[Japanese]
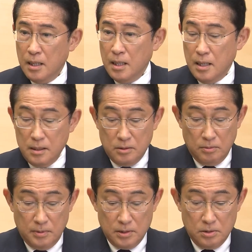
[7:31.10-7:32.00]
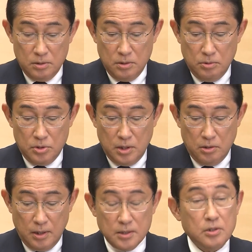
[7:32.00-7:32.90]
えっとまずご指
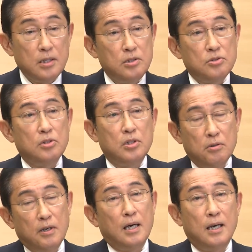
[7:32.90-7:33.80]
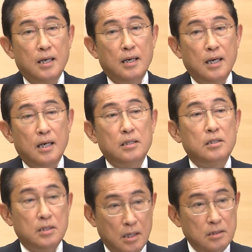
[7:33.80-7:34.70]
摘の発言については
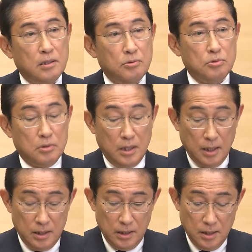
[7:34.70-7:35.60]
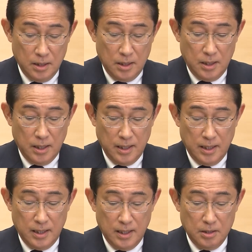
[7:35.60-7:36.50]
遺憾なことであり、
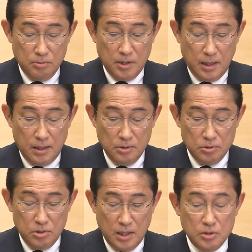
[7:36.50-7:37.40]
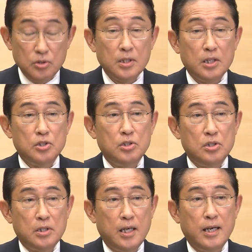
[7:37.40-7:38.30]
えー、野村農水大臣に対
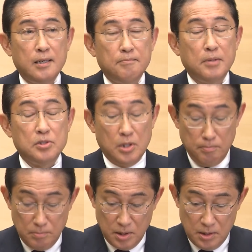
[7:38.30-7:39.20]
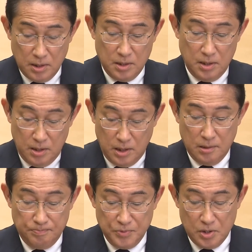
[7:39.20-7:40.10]
して全面的
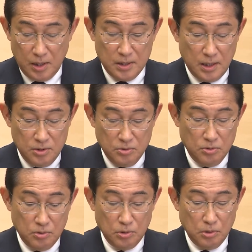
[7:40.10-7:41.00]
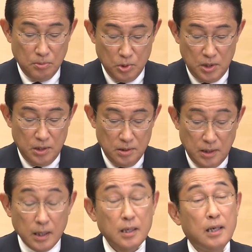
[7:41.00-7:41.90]
に謝罪するとともに
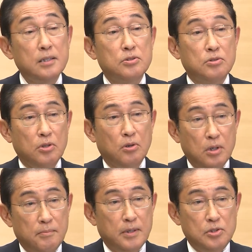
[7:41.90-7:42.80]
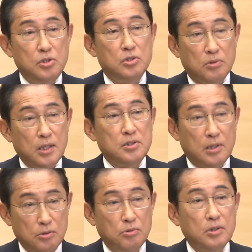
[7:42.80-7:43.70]
撤回するよう指示を出し
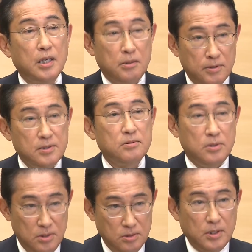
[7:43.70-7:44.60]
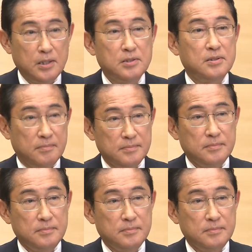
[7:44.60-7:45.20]
たところであります。以上です。